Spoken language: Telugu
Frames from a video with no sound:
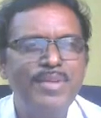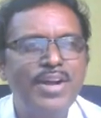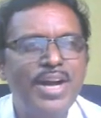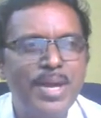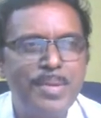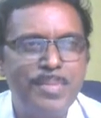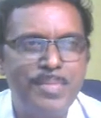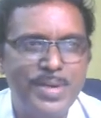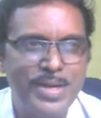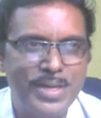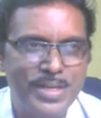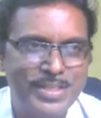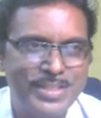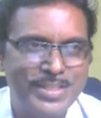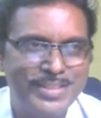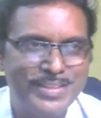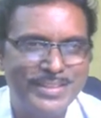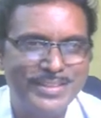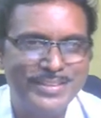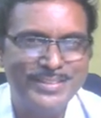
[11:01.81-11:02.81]
కార్బనేట్
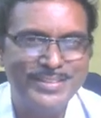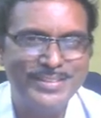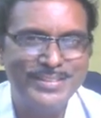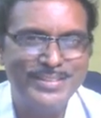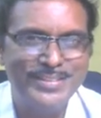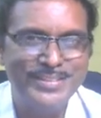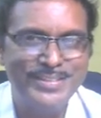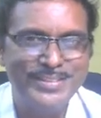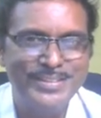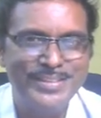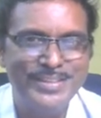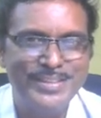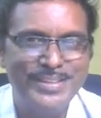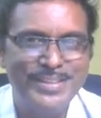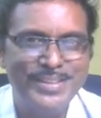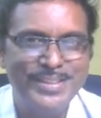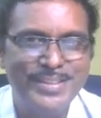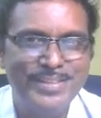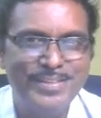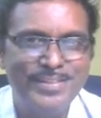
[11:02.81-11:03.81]

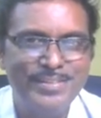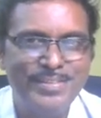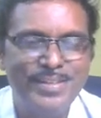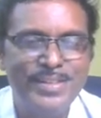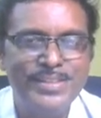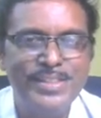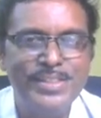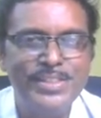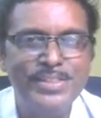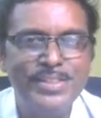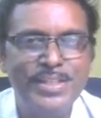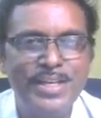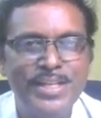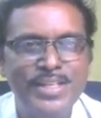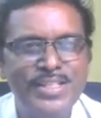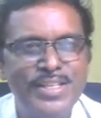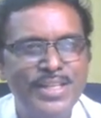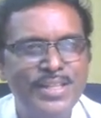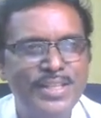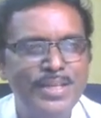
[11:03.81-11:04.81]
వాషింగ్ షాడ
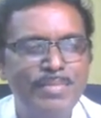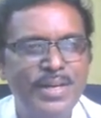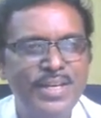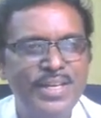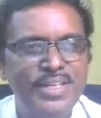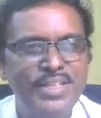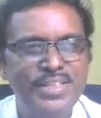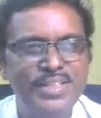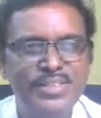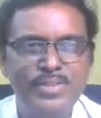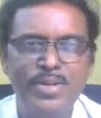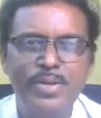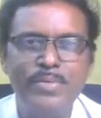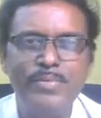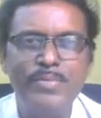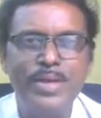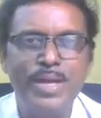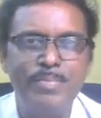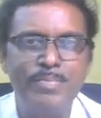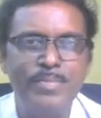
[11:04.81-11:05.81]
ఇది నథింగ్ బట్
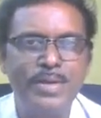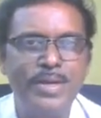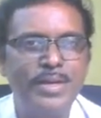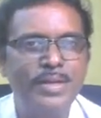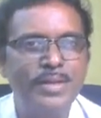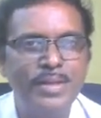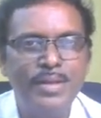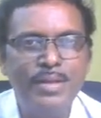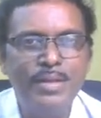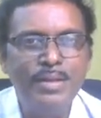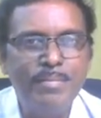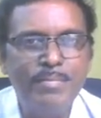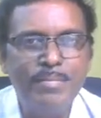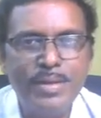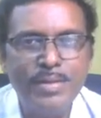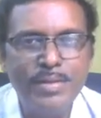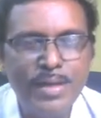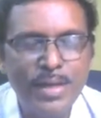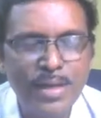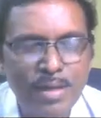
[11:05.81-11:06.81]
సోడియం కార్బనేట్
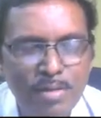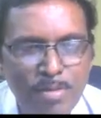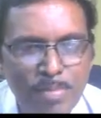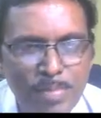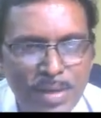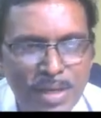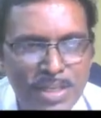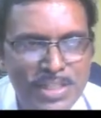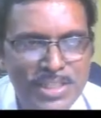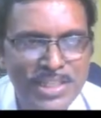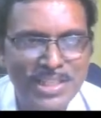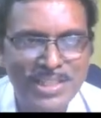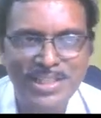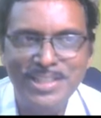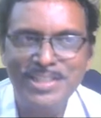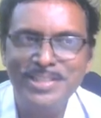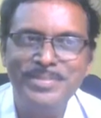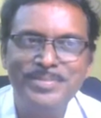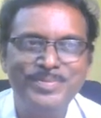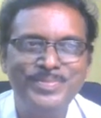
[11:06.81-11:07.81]
మనం ఇళ్ళలో
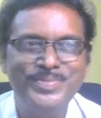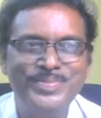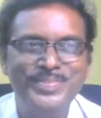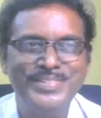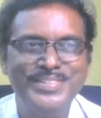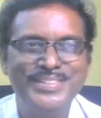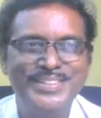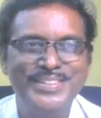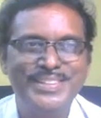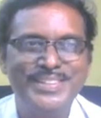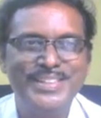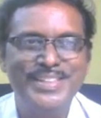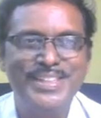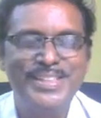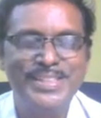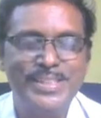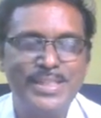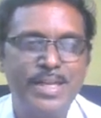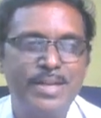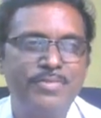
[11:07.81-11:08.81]
ఉపయోగించేదే
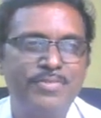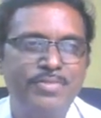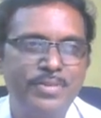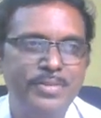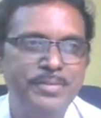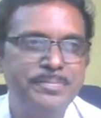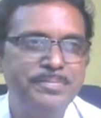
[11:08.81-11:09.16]
సర్ఫ్